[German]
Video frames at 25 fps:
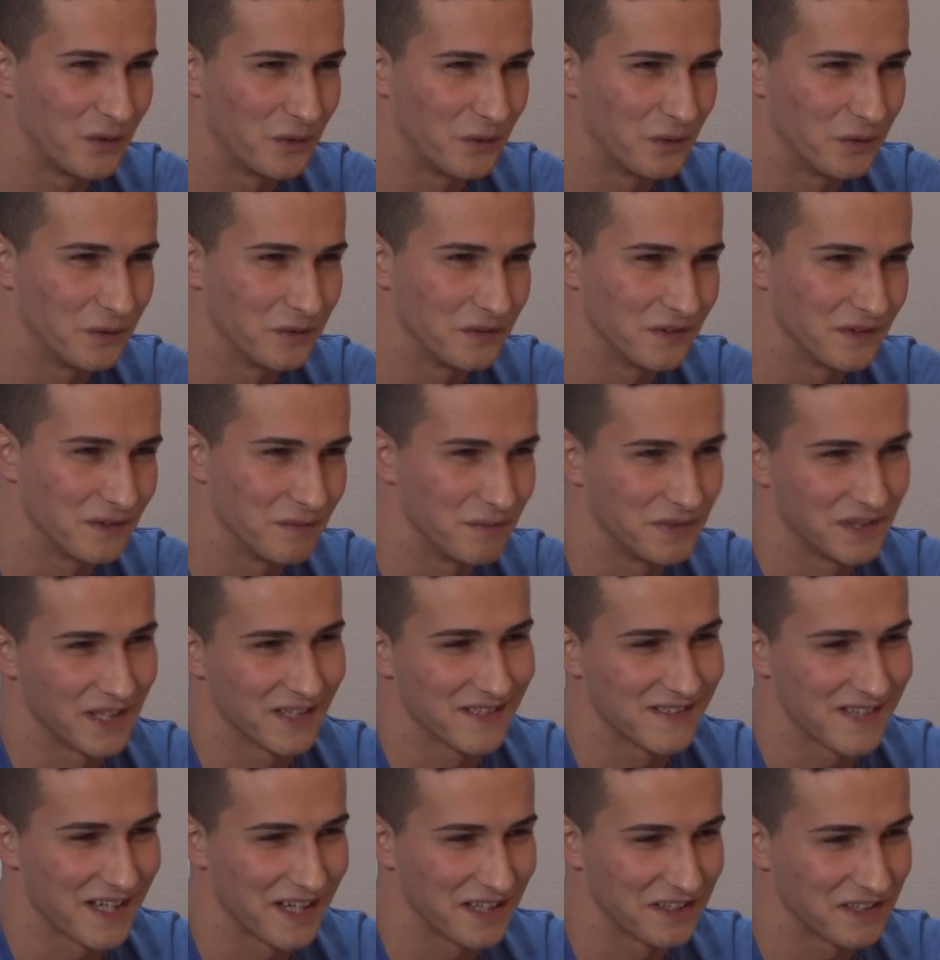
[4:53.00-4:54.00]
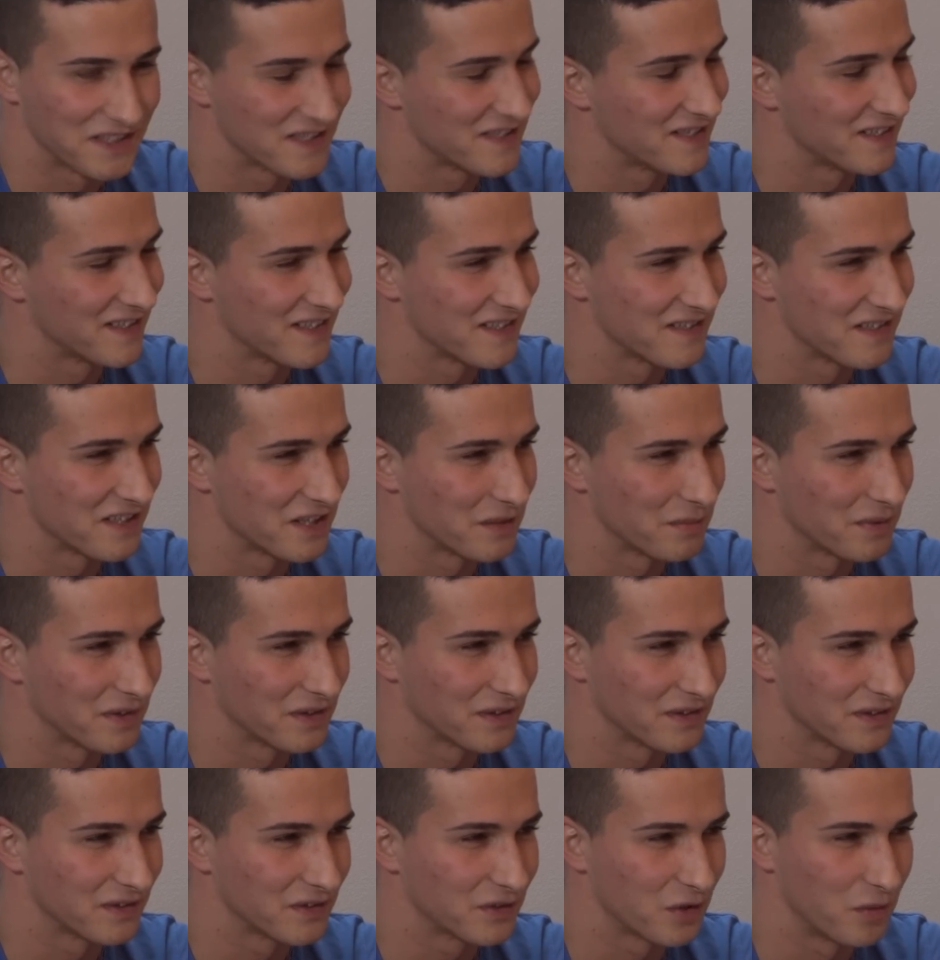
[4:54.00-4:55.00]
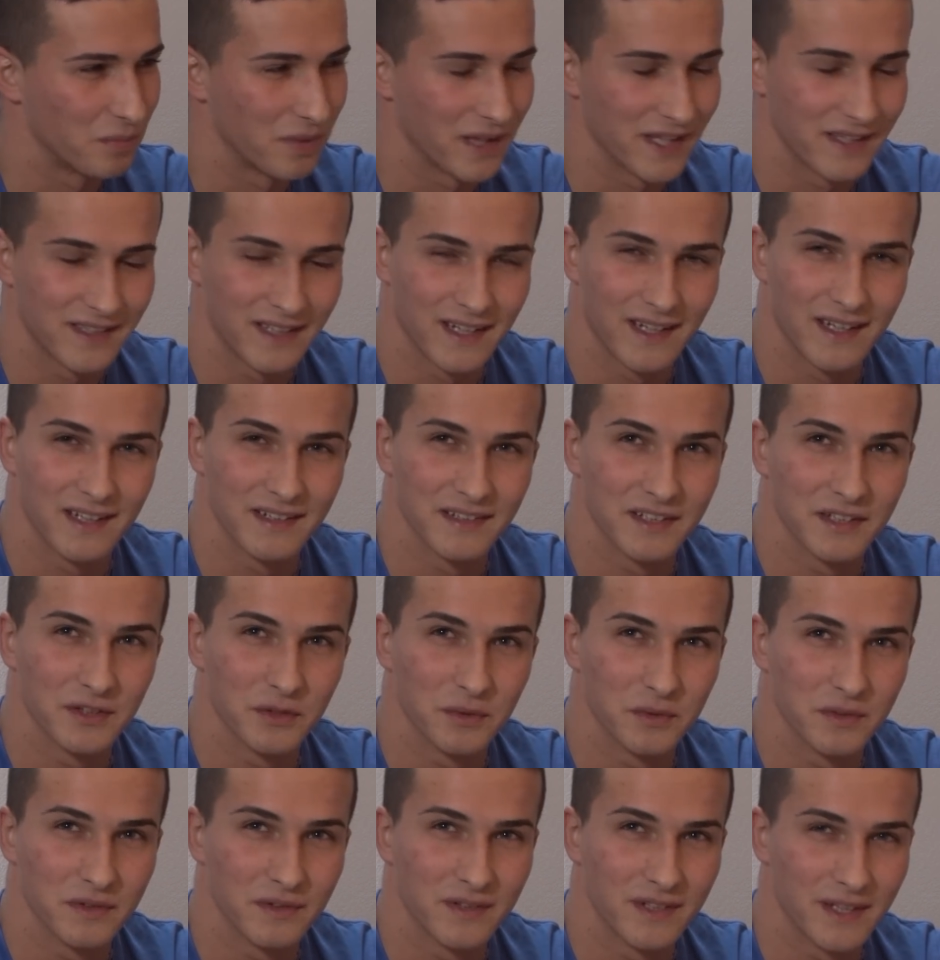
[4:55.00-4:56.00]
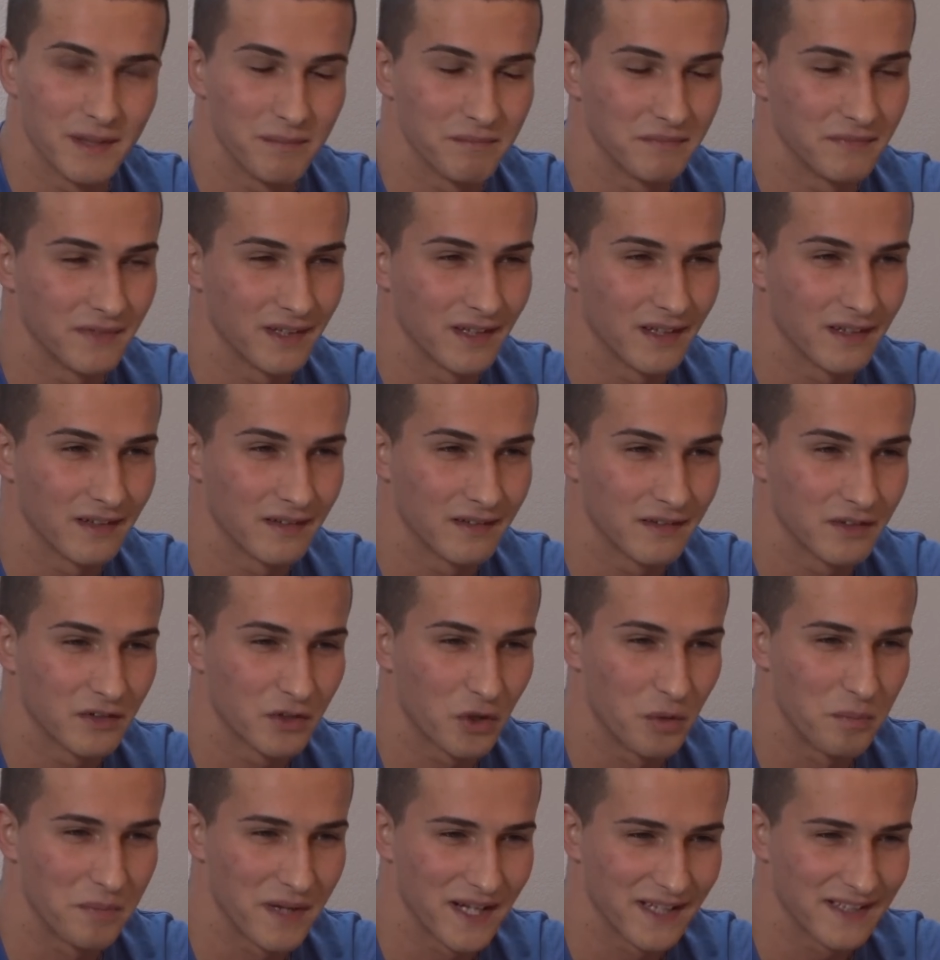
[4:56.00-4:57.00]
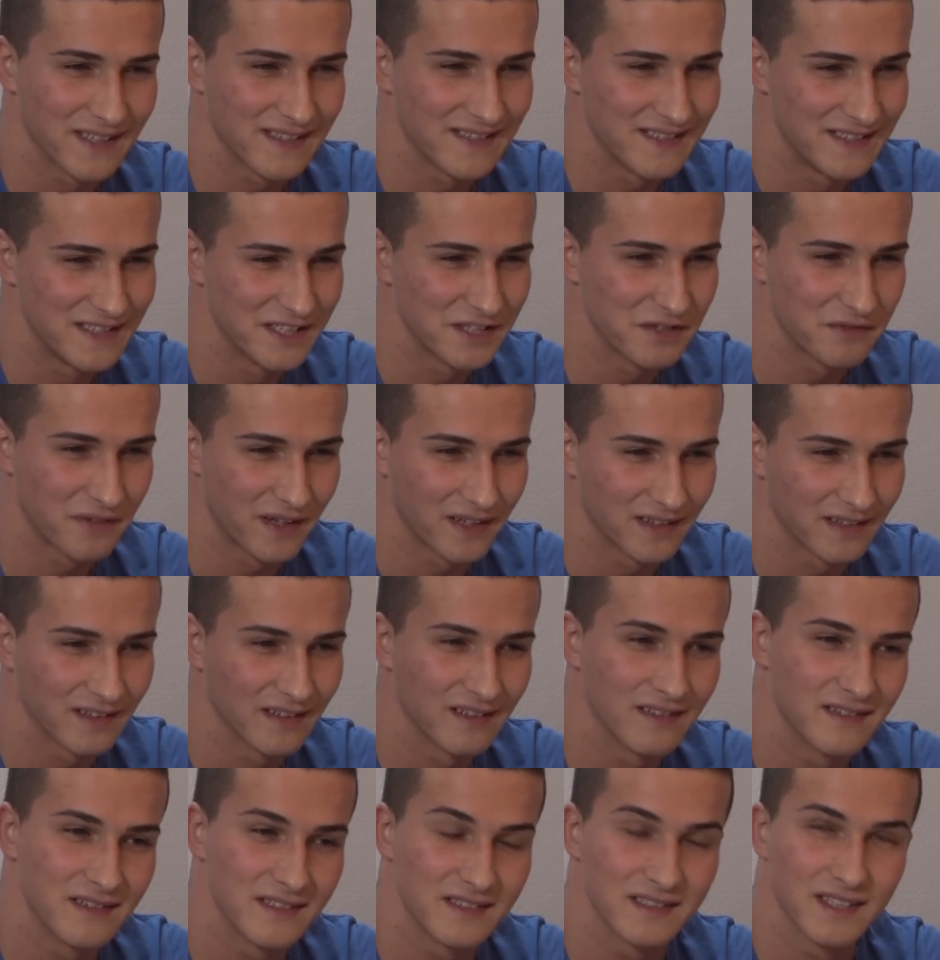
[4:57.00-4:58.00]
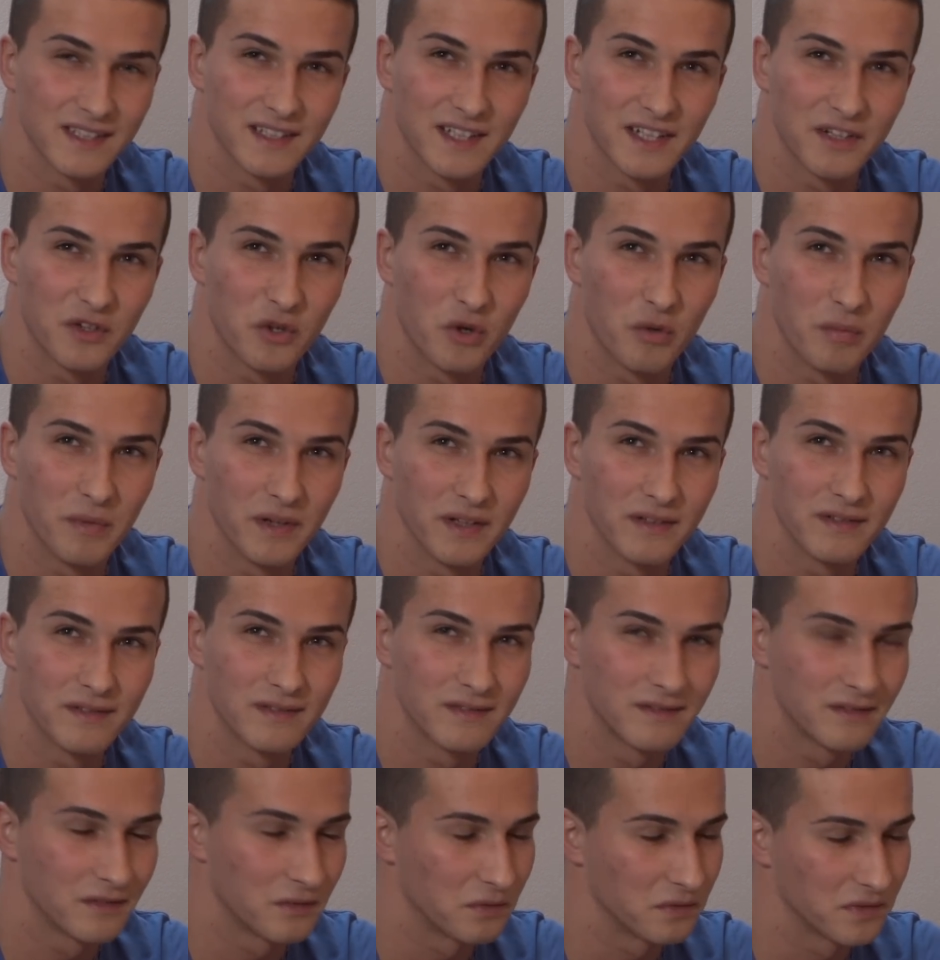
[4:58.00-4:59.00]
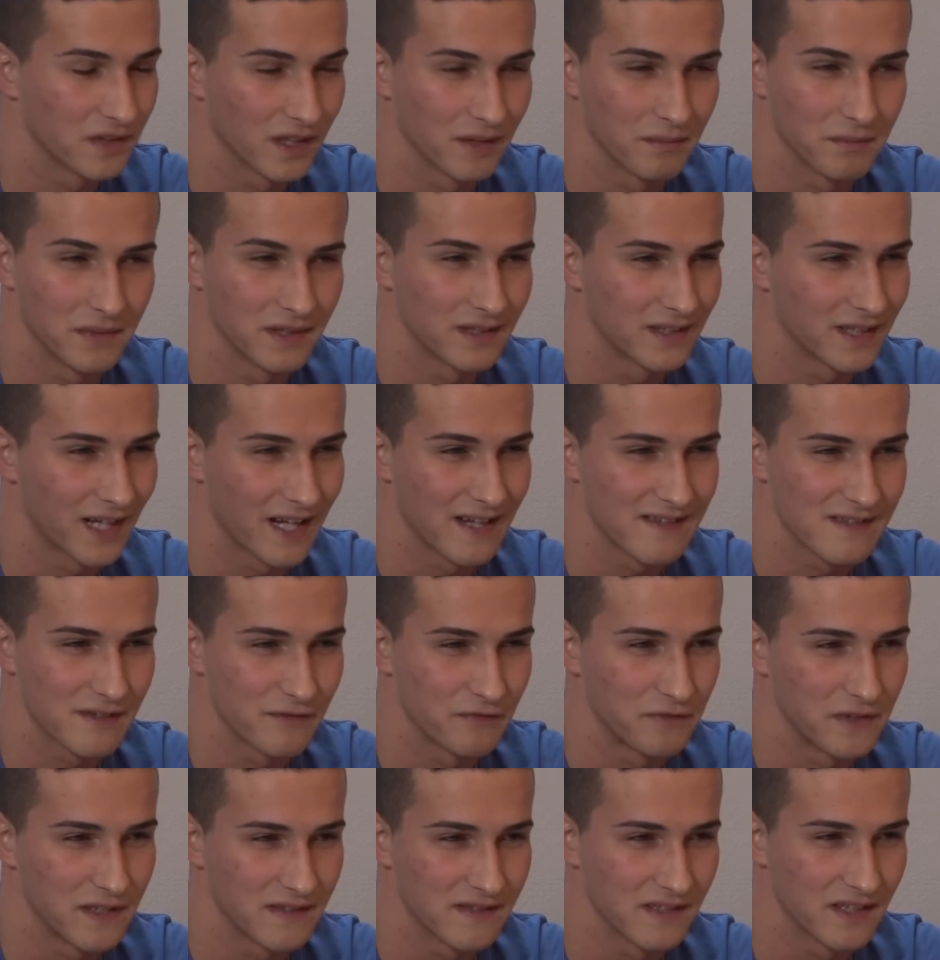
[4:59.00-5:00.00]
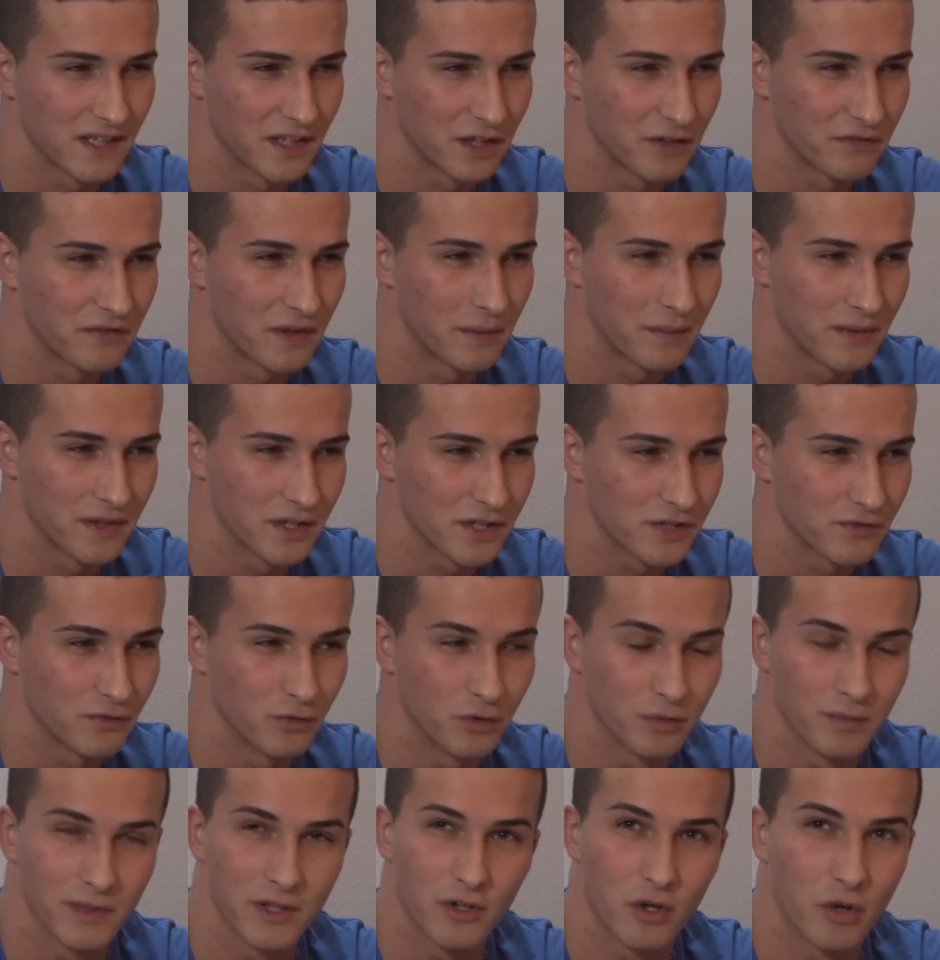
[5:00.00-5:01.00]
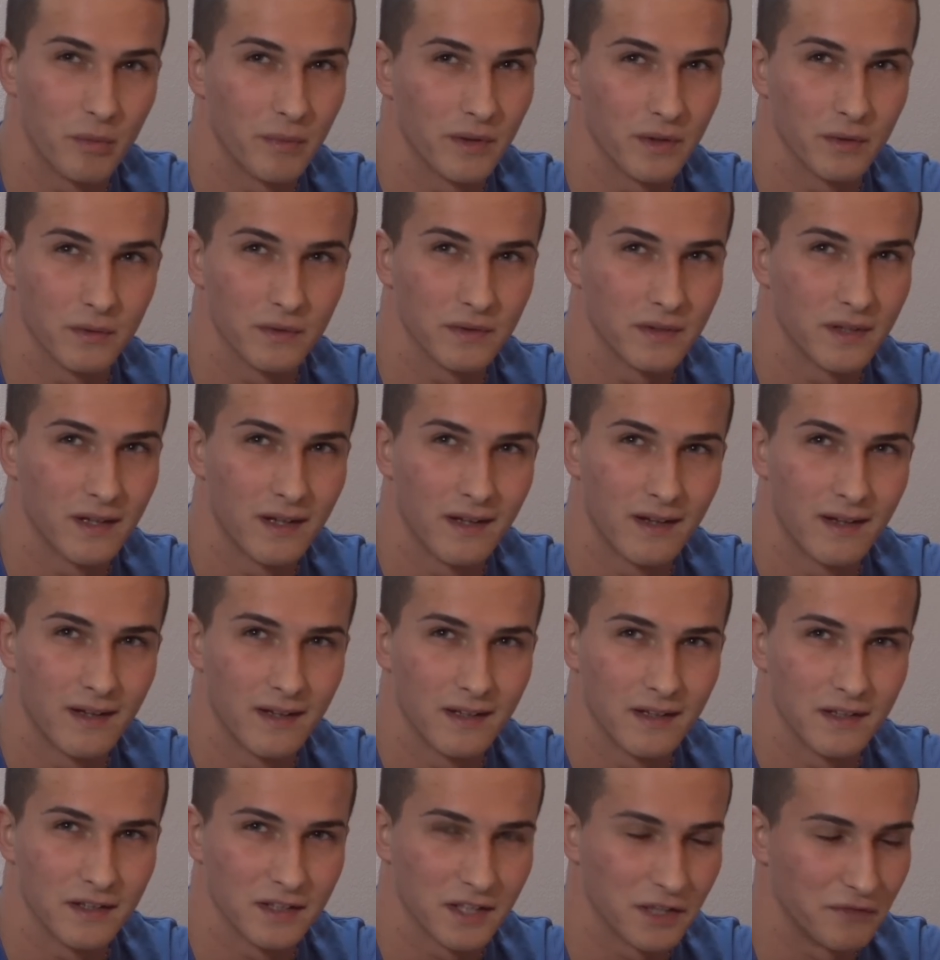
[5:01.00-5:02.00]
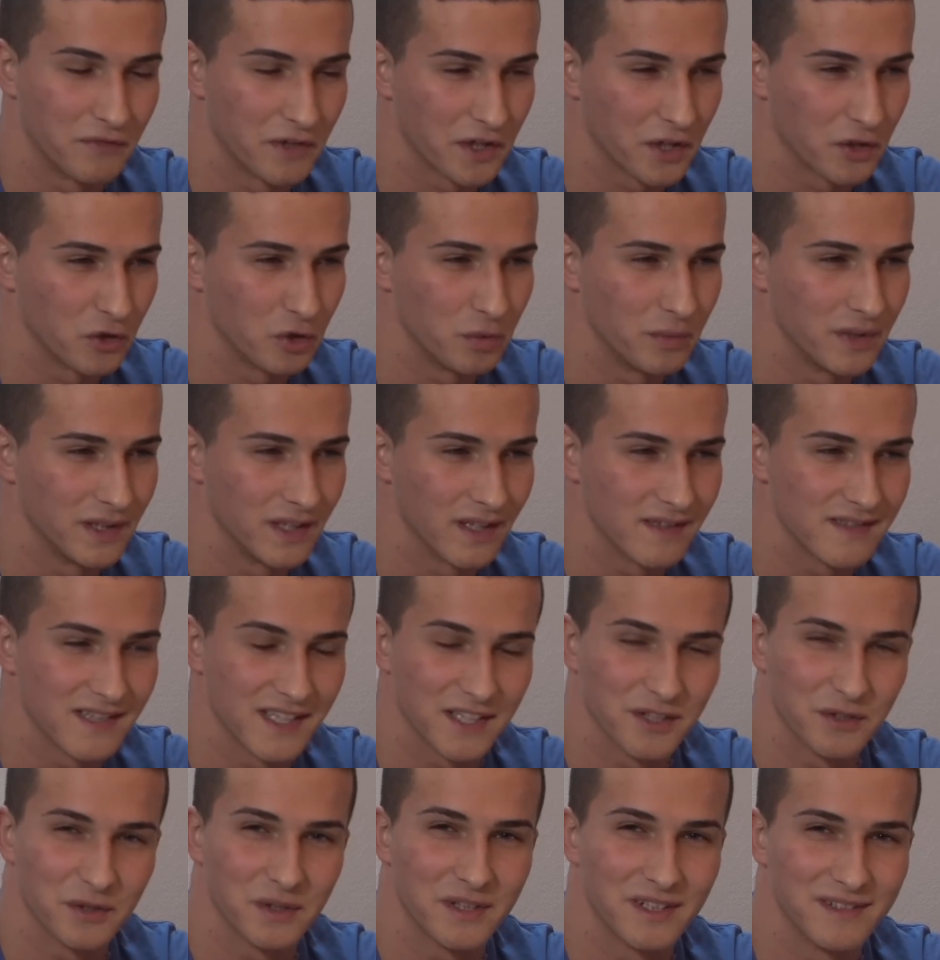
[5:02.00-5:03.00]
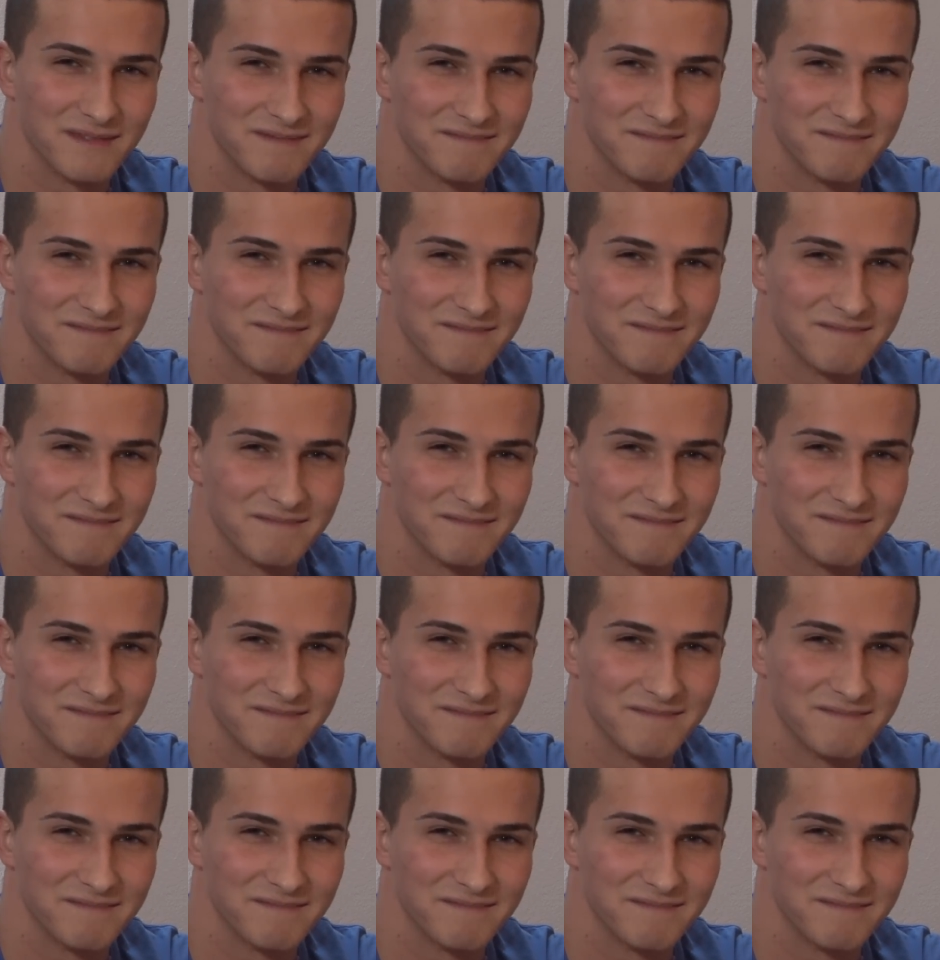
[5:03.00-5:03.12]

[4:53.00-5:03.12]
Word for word: Und mit der Zeit hat sich das dann aber komplett geändert und eben der komplette Sinneswandel ist dann gekommen. Und dann mit 13, 14 hat er auf einmal einen Schwung bekommen und dann war er nur mehr in der Zeitung.